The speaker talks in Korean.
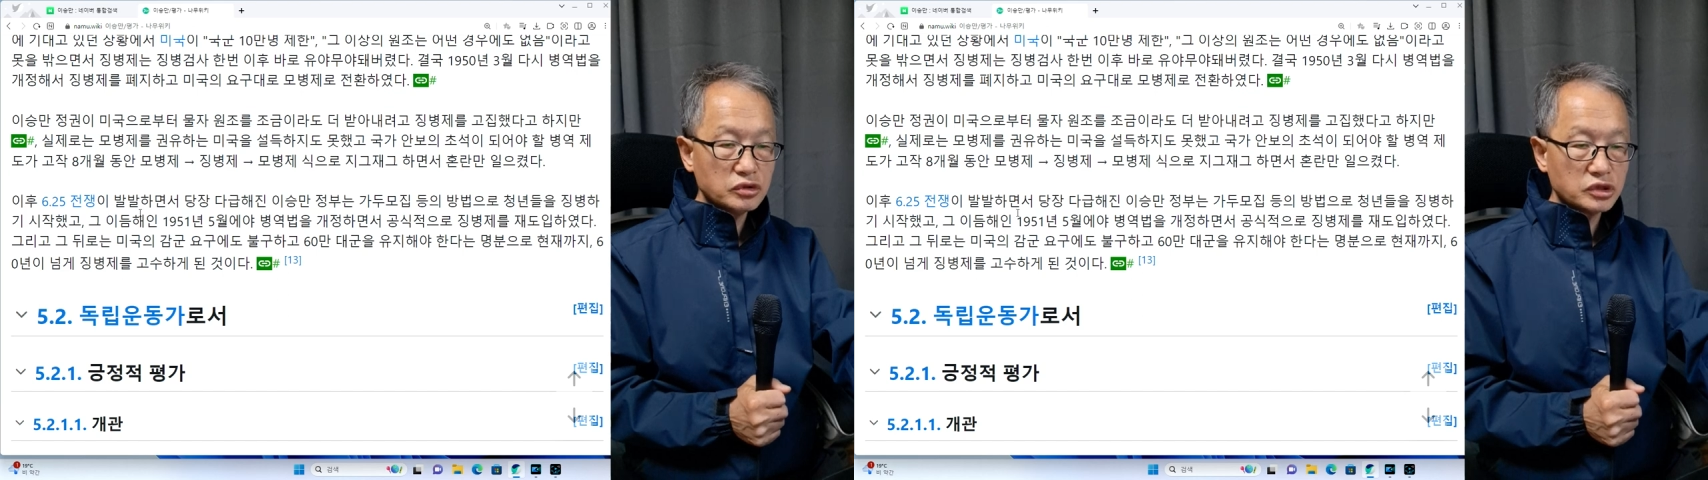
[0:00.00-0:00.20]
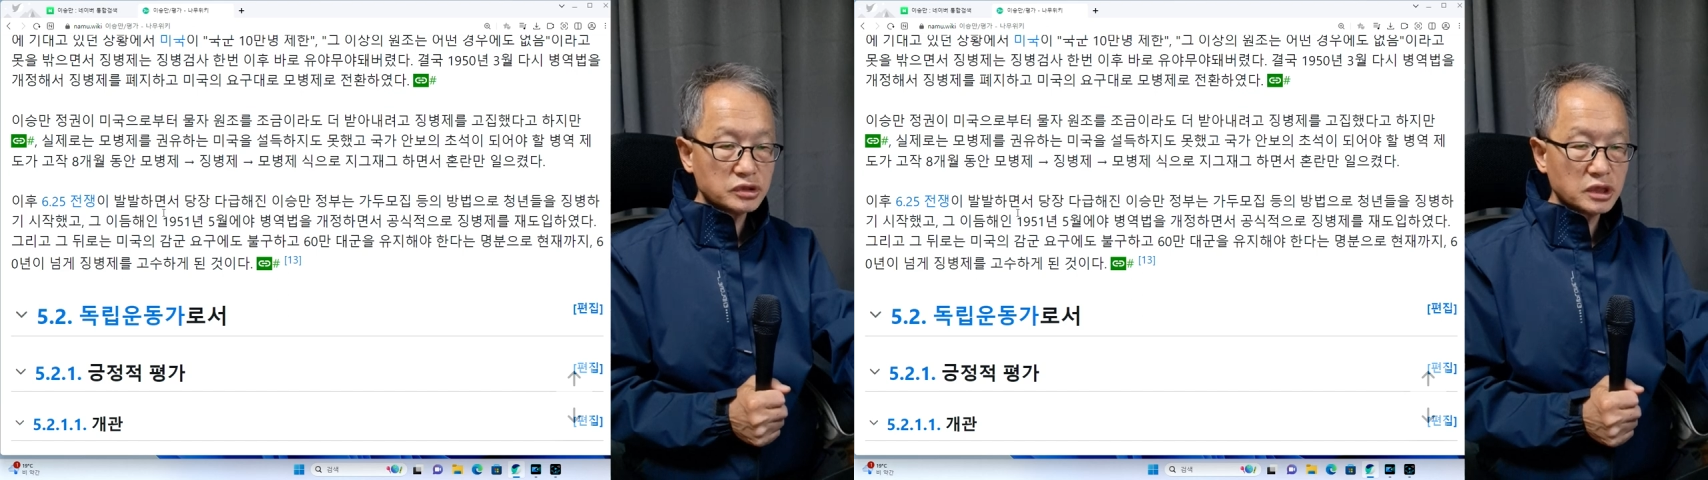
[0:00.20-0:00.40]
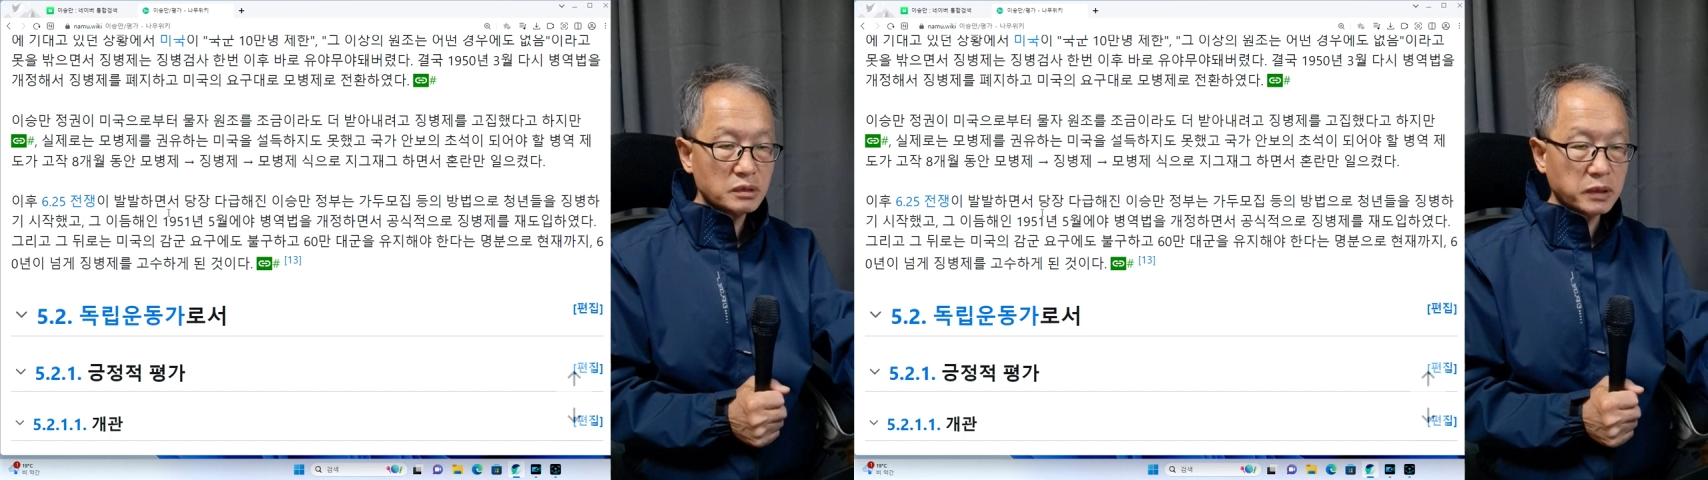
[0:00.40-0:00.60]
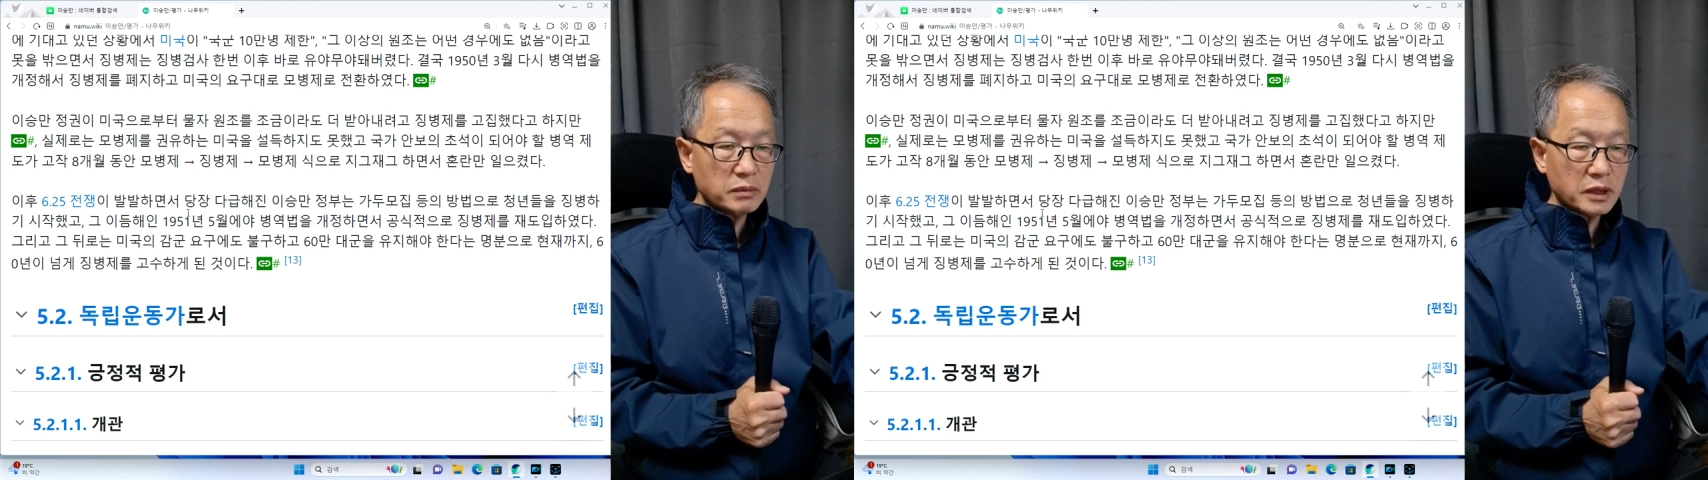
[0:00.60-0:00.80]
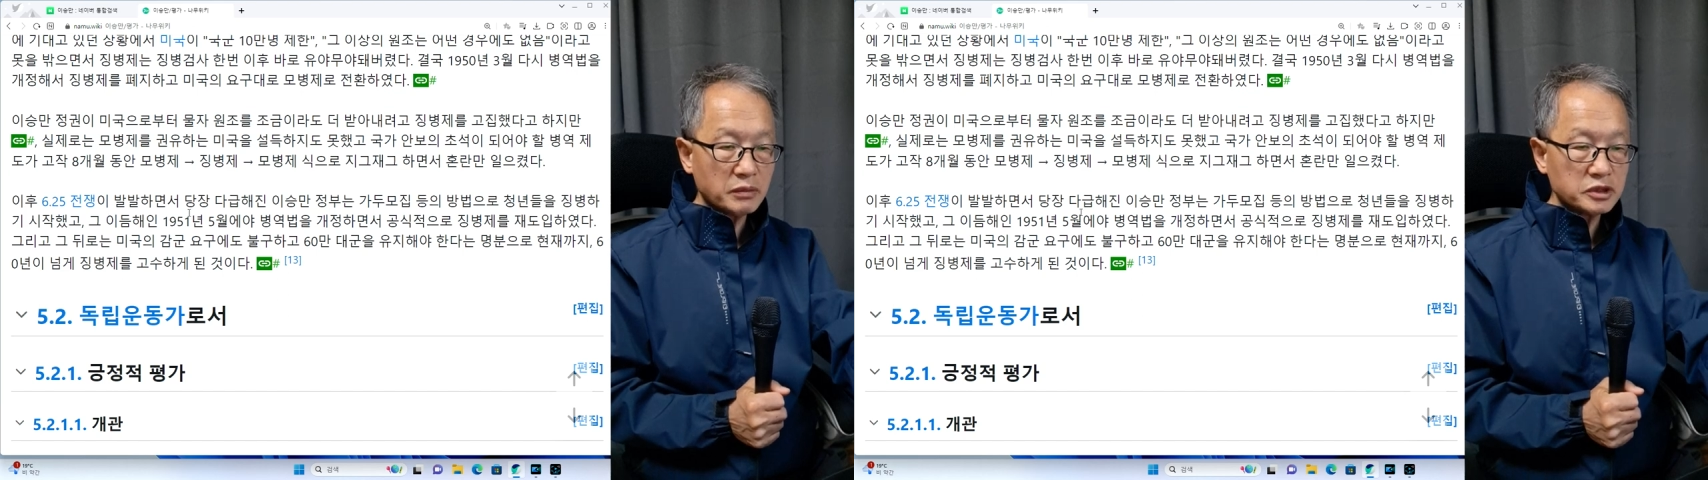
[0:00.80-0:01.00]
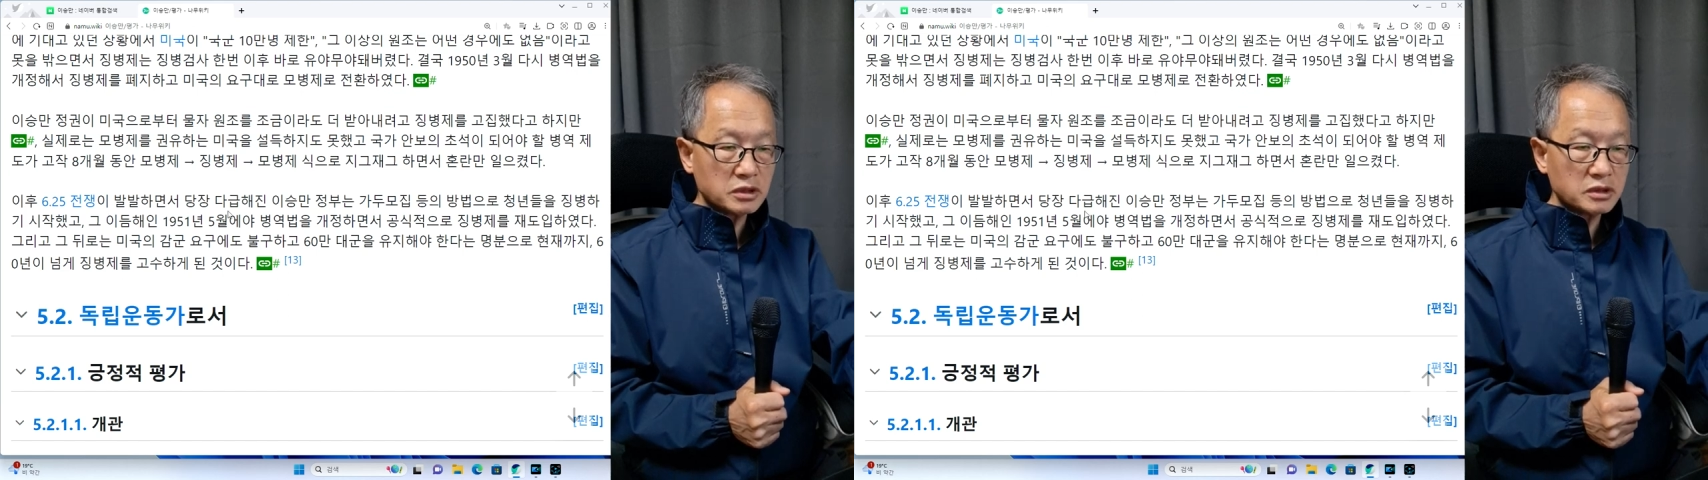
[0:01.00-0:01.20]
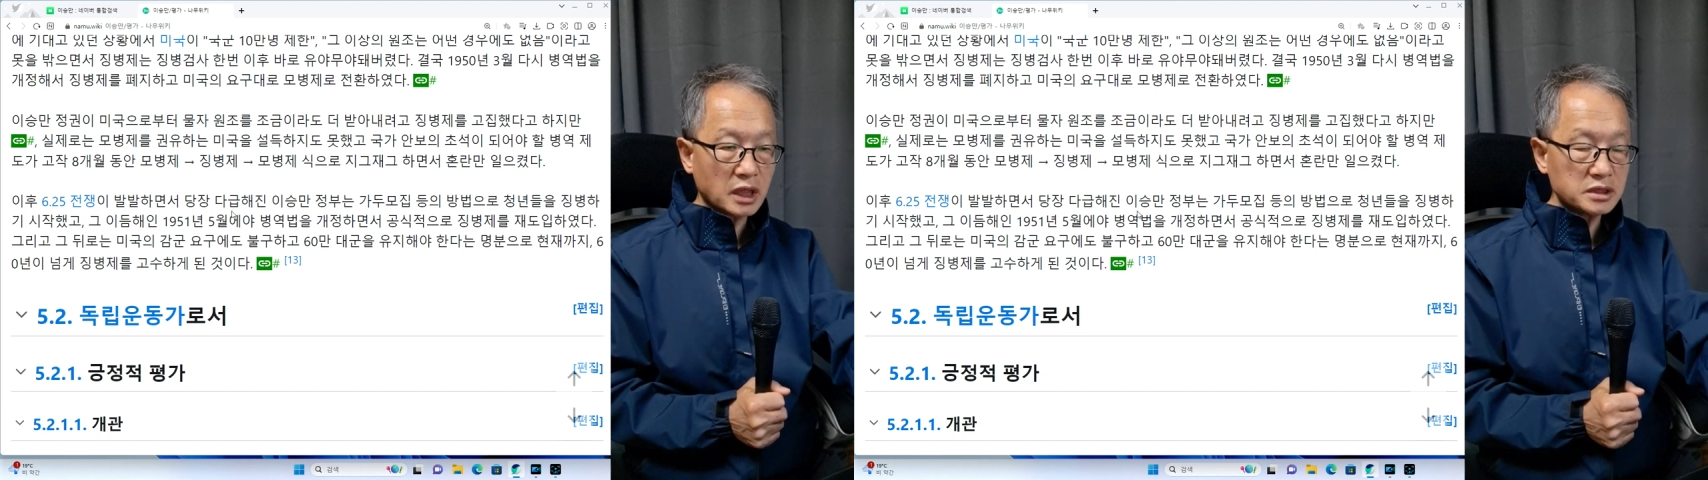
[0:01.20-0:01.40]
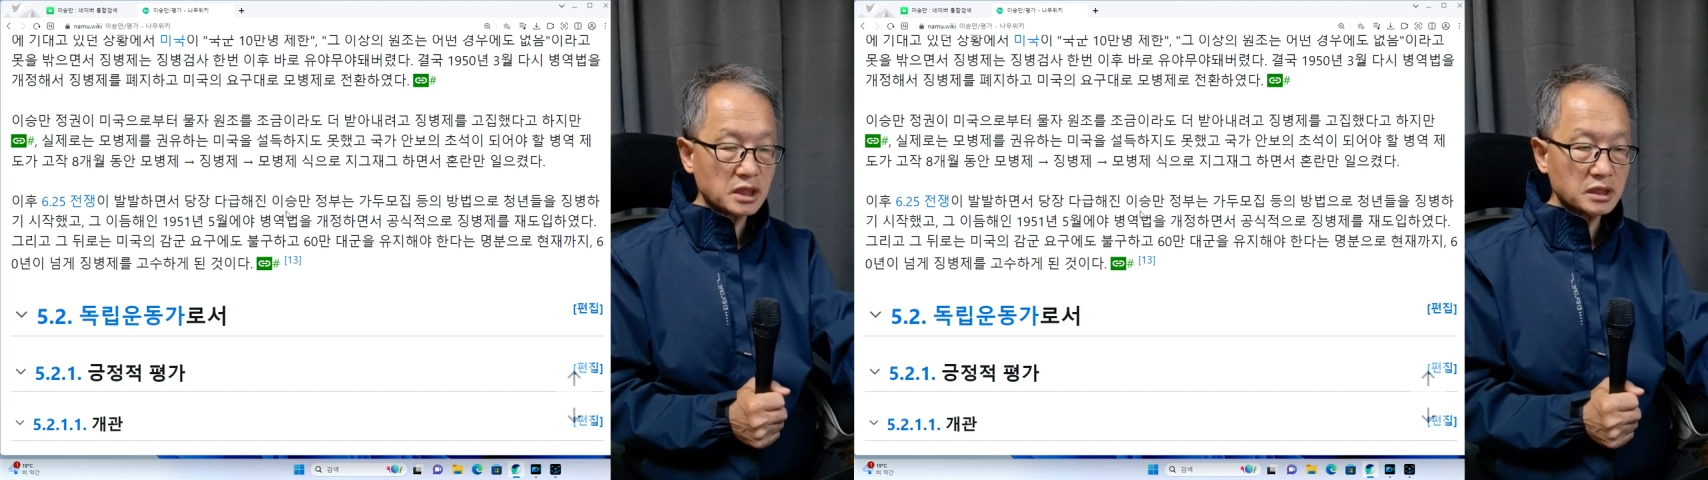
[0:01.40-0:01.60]
전쟁이 발발하면서
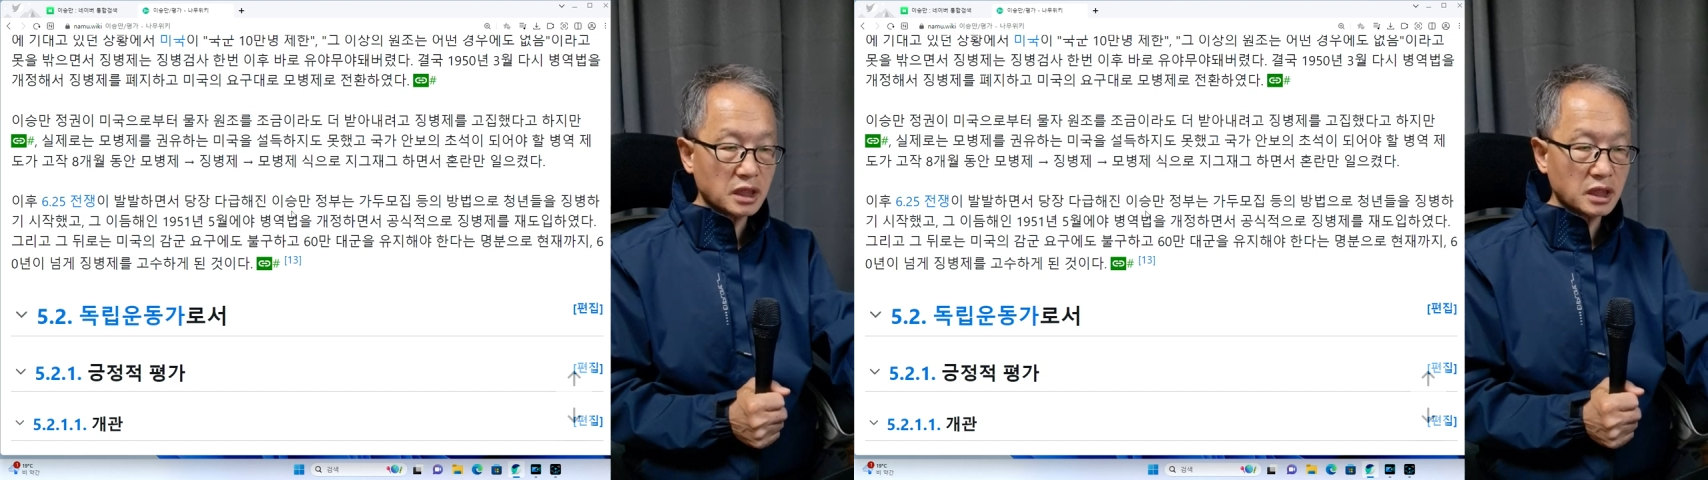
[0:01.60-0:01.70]
당장